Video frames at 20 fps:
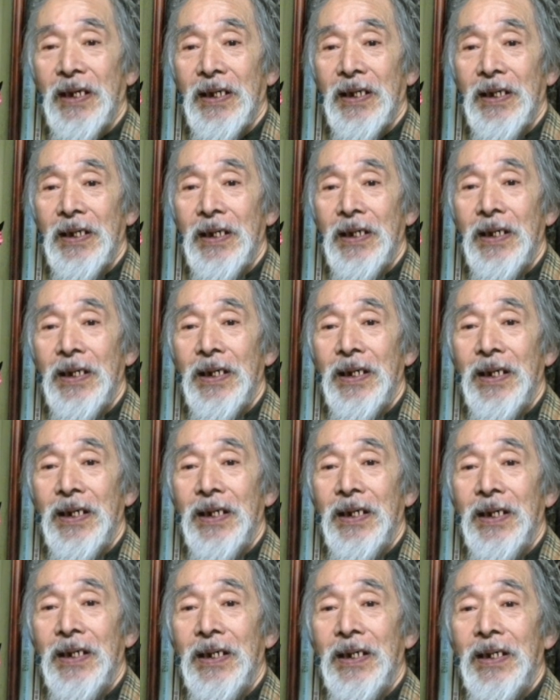そういうことになります
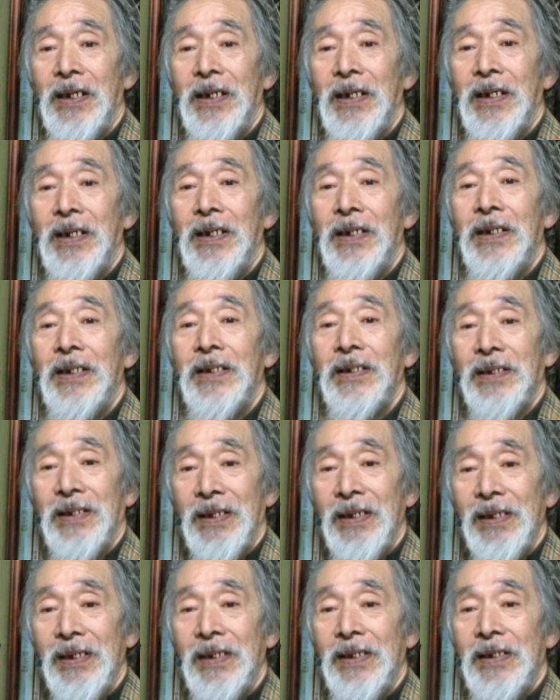ね。
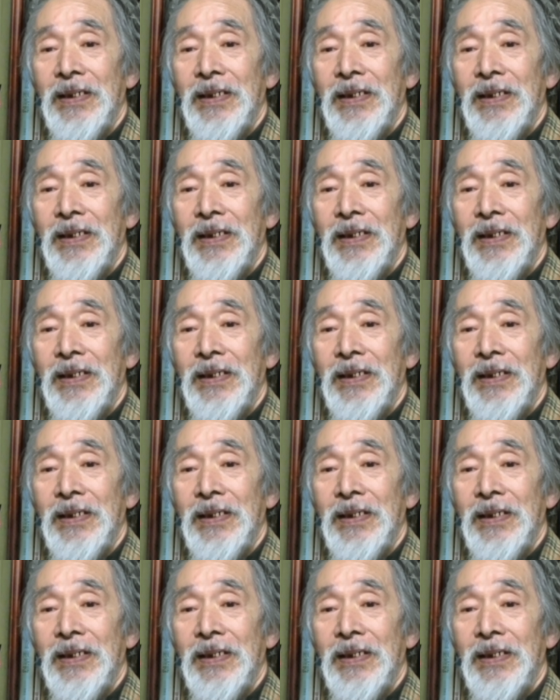ね。